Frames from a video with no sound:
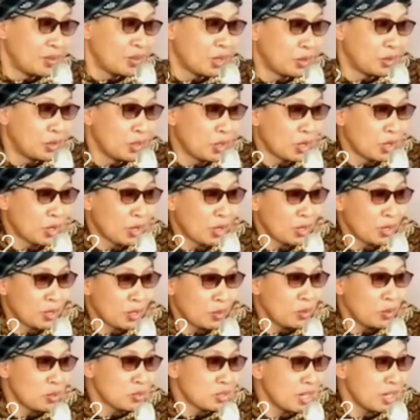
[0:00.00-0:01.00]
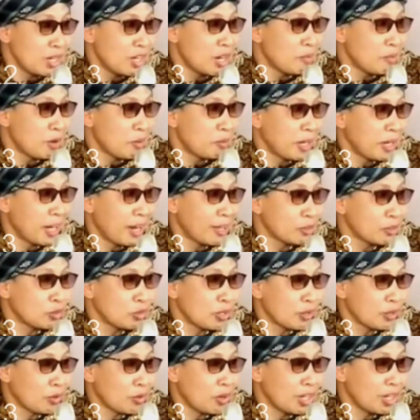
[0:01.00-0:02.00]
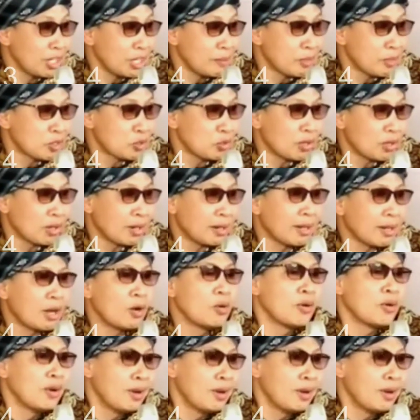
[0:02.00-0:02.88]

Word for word: Nanti gara-gara wah saya tidak berbaik berbaikat torekoh nanti masuk neraka.